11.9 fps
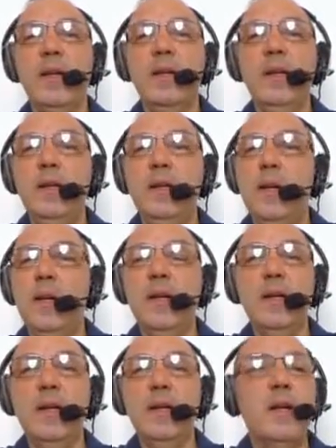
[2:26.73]
aqui,
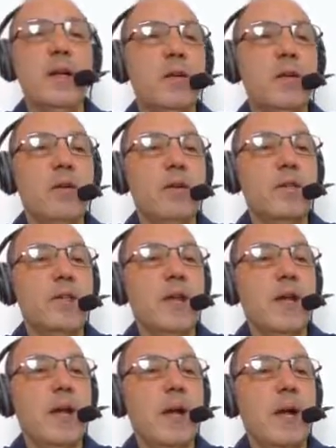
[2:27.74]
né, na
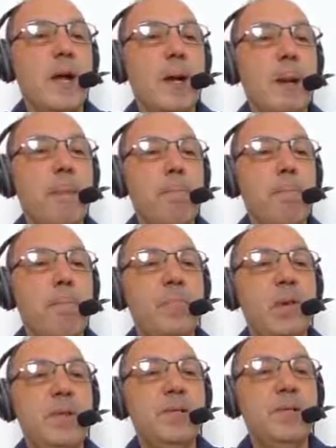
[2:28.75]
nossa
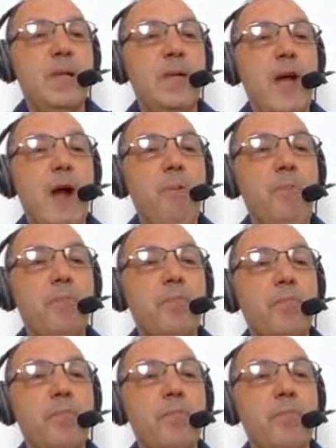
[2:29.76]
rede serial.